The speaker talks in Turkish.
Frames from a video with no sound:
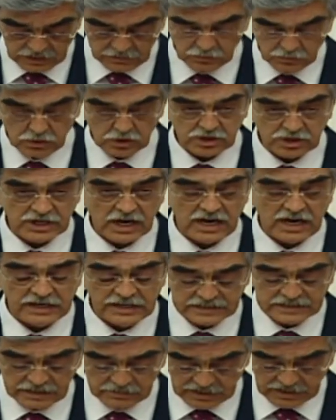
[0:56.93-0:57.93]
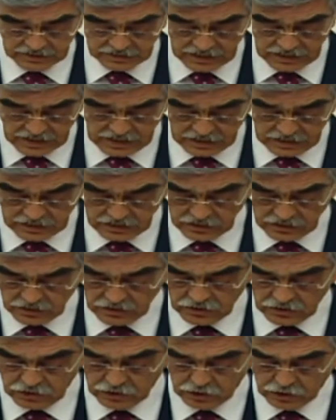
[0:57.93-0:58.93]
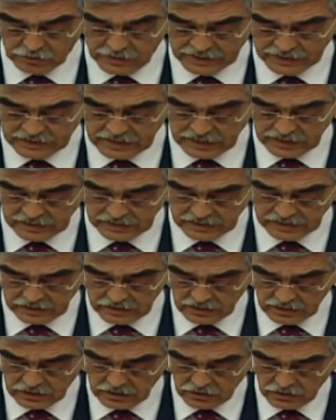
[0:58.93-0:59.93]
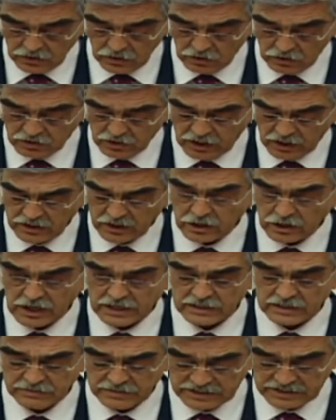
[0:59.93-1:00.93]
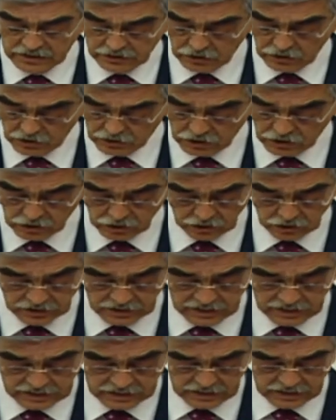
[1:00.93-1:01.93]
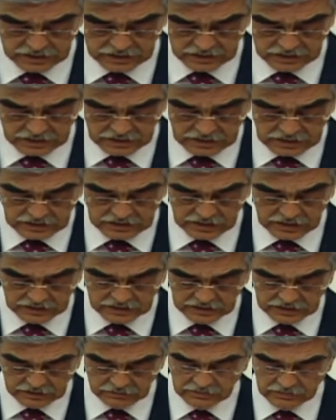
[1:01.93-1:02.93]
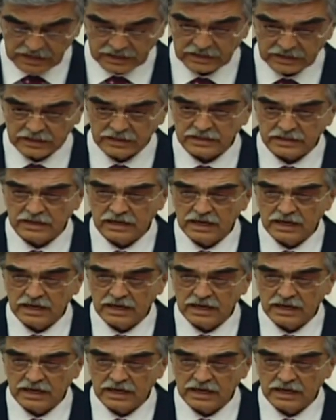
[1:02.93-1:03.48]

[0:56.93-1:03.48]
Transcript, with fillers: Bütçe aynı zamanda hükümetlerin ülke yönetimi için öngördükleri yatırımların